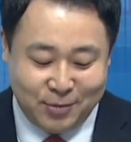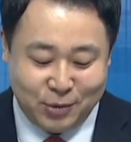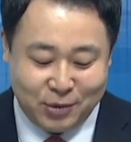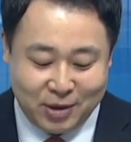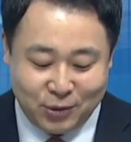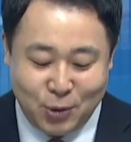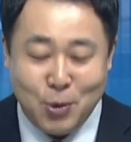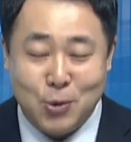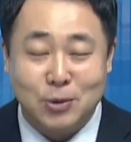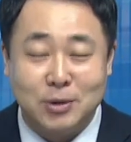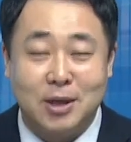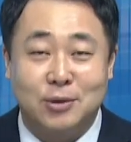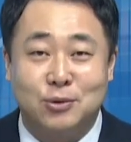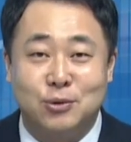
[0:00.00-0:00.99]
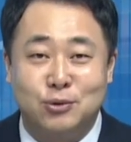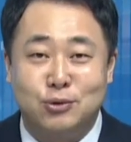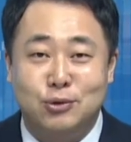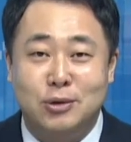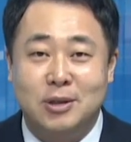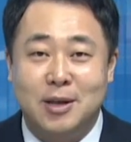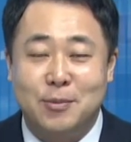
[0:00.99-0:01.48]
보니까 토목공사 정도
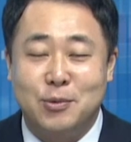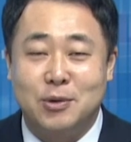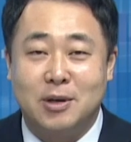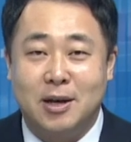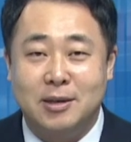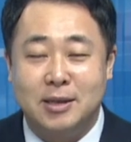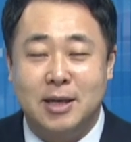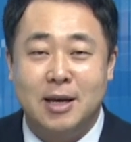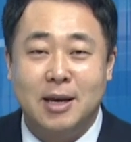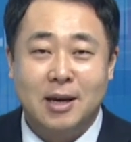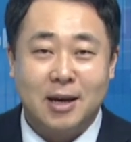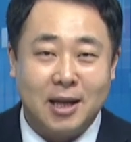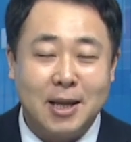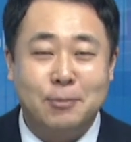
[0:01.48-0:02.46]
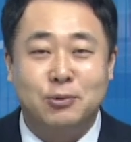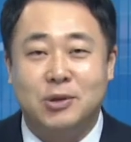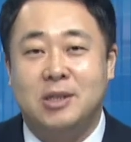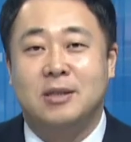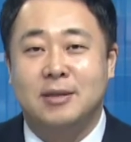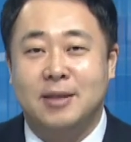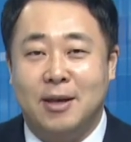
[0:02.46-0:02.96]
수준이다 보니까 이제 갖다
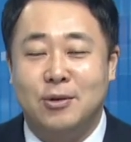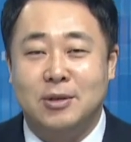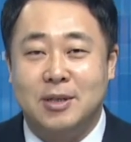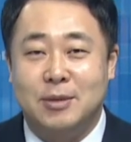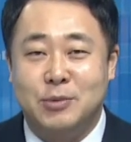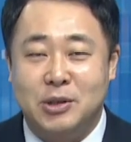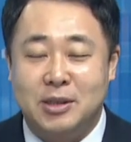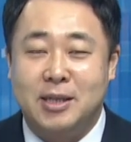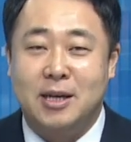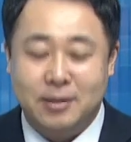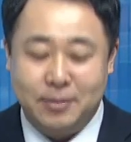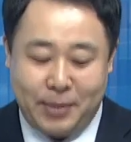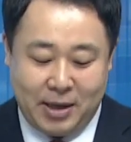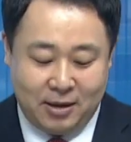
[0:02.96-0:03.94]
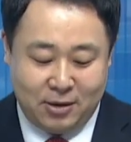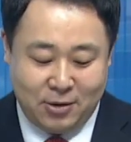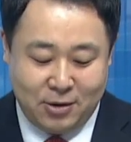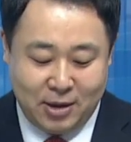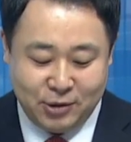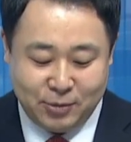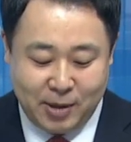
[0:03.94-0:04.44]
붙이는 대로 이제 뭐 시장은
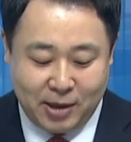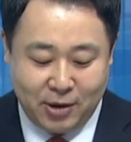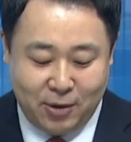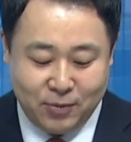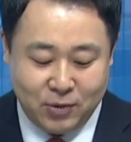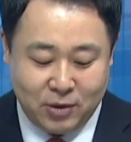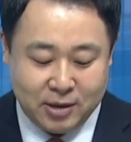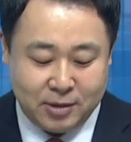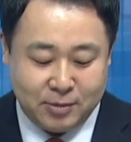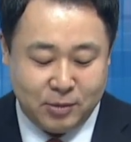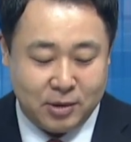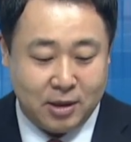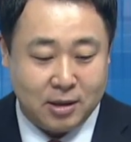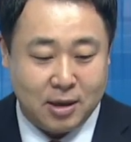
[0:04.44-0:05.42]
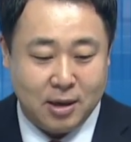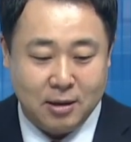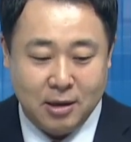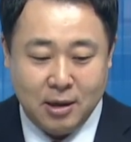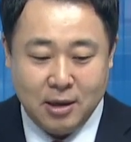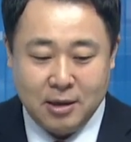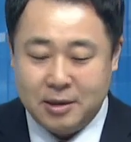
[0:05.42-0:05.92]
반응할 수밖에 없는 것 같습니다. 그러니까 뭐
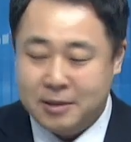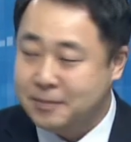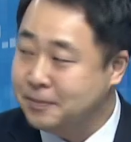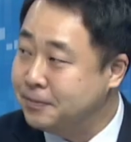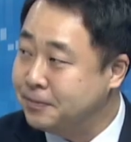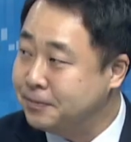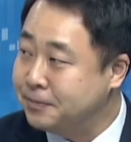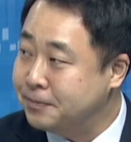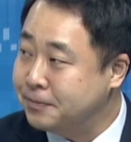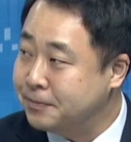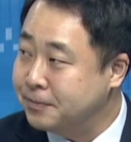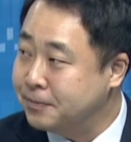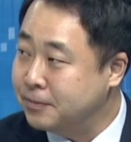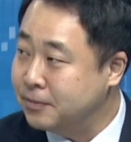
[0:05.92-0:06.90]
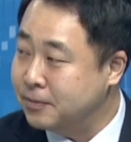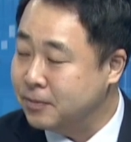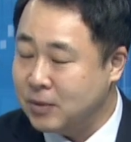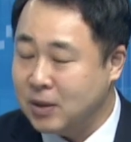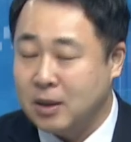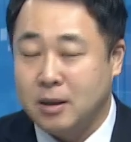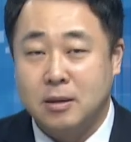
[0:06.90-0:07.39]
엄청난 중장비들이 들어가겠네요.
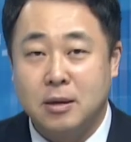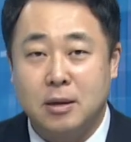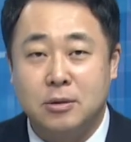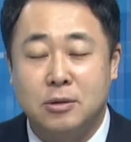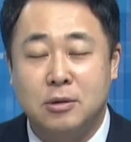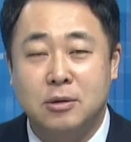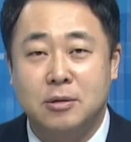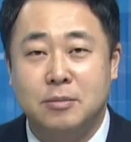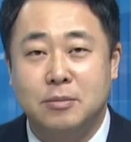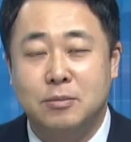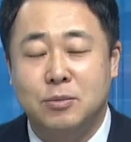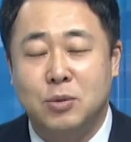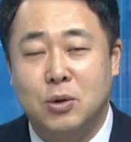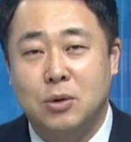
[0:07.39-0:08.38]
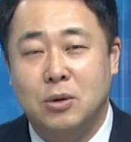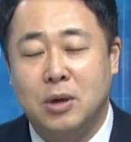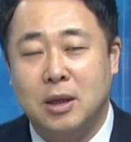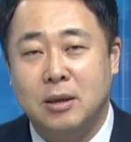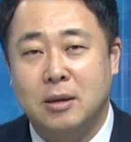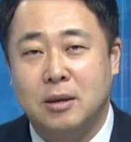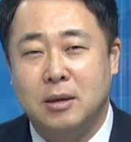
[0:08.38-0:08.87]
네. 그러니까 지금 뭐한 네.